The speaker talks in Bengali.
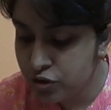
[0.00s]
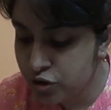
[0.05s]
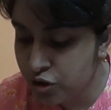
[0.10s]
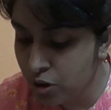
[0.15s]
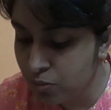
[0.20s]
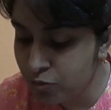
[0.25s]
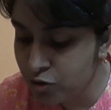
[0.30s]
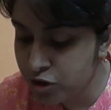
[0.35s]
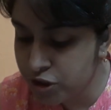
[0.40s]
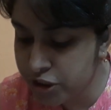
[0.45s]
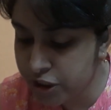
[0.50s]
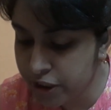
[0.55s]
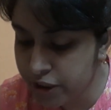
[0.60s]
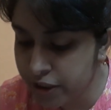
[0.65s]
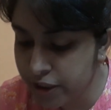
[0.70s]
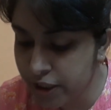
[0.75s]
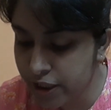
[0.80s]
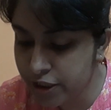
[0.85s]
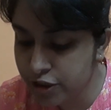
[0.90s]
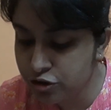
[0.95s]
সমরসেন
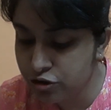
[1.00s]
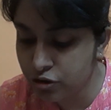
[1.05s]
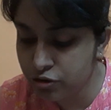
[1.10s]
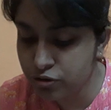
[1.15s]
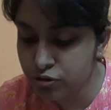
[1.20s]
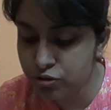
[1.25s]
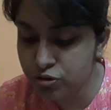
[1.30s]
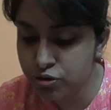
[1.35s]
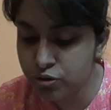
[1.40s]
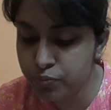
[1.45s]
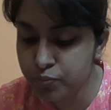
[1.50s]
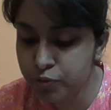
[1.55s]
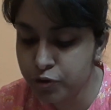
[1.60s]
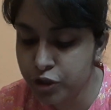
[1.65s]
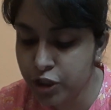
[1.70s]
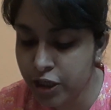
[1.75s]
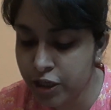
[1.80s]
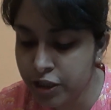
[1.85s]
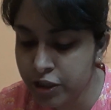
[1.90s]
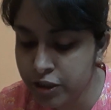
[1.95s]
এই যন্ত্র
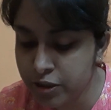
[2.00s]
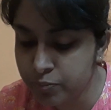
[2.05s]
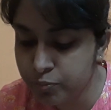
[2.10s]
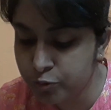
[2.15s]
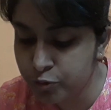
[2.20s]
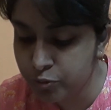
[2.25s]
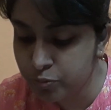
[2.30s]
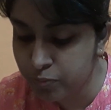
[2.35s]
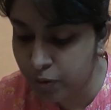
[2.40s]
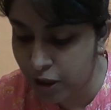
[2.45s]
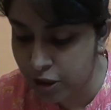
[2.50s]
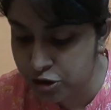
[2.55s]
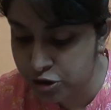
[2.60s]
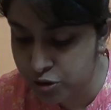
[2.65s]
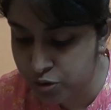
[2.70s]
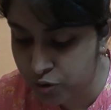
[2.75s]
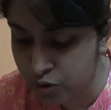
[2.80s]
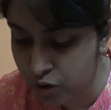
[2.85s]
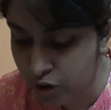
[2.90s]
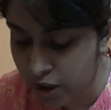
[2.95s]
সভ্যতারই নিপুণ
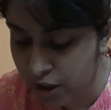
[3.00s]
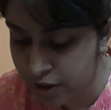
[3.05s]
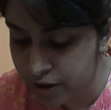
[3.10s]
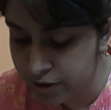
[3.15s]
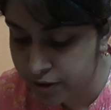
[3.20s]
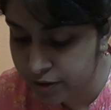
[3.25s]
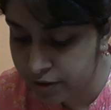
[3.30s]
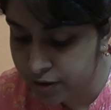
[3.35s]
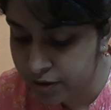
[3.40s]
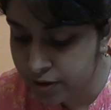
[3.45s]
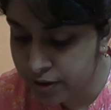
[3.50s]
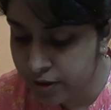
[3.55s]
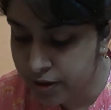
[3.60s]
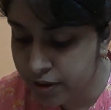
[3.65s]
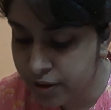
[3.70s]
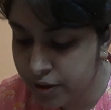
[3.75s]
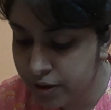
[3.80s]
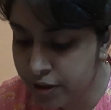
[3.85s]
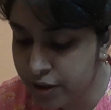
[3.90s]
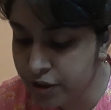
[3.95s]
ভাষ্যকার
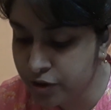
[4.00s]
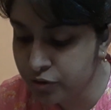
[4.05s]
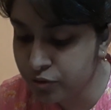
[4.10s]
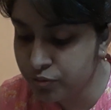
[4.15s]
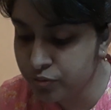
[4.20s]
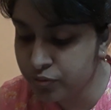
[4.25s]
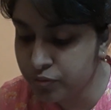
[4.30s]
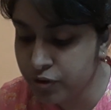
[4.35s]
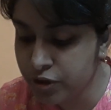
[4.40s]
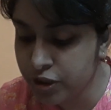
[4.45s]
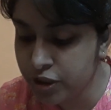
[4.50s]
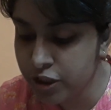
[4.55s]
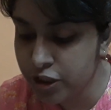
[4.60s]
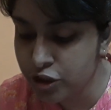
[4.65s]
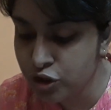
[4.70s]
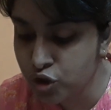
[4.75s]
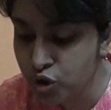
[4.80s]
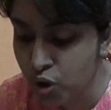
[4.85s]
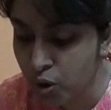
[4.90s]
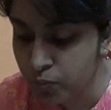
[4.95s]
কিন্তু তিনি
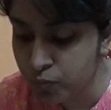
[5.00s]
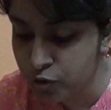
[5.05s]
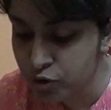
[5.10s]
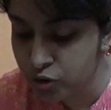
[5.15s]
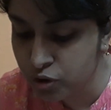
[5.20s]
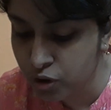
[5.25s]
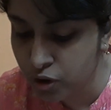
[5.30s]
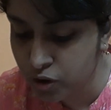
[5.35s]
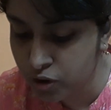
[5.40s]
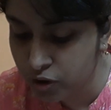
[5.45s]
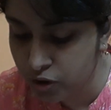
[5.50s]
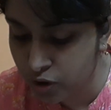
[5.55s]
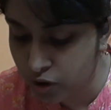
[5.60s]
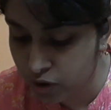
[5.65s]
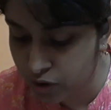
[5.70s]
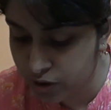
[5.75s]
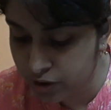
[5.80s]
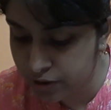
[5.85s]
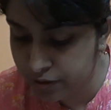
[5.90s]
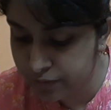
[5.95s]
এর সমর্থক
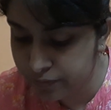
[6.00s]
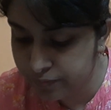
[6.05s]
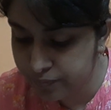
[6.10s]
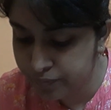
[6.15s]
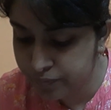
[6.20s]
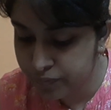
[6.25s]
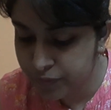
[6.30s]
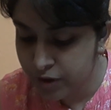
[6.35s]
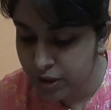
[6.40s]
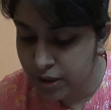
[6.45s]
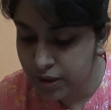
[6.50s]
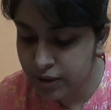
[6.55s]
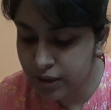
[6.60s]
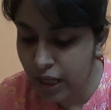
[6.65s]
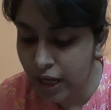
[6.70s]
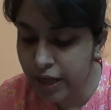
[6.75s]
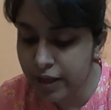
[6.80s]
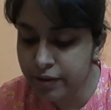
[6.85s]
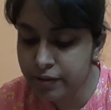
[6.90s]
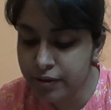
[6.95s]
নন
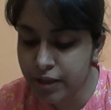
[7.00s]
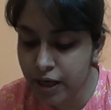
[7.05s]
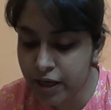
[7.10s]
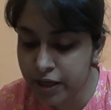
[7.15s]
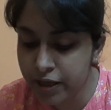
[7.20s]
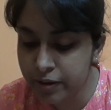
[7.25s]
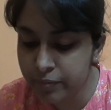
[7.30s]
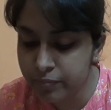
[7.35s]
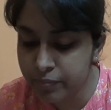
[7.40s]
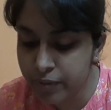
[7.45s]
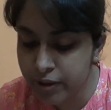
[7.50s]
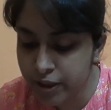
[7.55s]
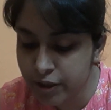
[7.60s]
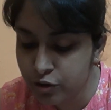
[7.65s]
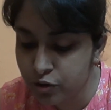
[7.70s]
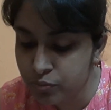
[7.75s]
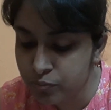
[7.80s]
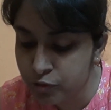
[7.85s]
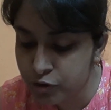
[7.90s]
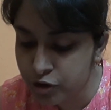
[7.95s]
তাই তাকে
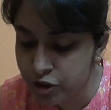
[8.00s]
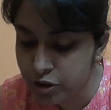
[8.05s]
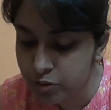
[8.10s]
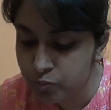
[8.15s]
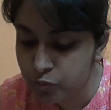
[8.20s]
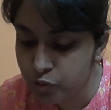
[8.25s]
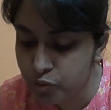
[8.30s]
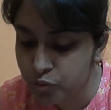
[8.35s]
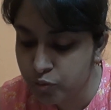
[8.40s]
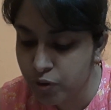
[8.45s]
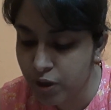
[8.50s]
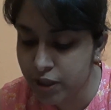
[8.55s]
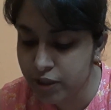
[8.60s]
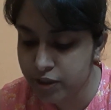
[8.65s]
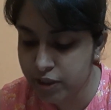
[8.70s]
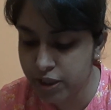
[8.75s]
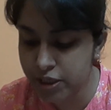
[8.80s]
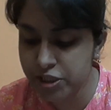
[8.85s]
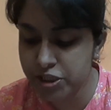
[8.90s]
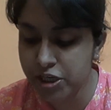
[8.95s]
মেঘমদির মহুয়ার
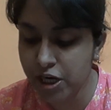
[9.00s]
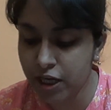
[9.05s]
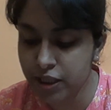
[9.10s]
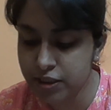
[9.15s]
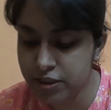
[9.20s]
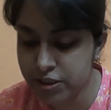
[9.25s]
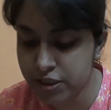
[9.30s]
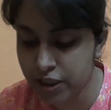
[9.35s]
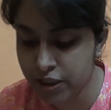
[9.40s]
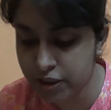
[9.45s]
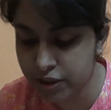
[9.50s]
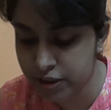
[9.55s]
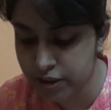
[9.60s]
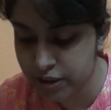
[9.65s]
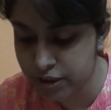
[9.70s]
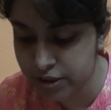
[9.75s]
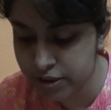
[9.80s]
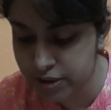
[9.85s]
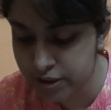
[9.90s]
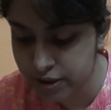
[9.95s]
দেশ হাতছানি
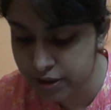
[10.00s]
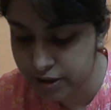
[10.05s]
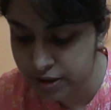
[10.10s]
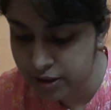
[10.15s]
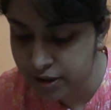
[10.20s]
দিয়েছে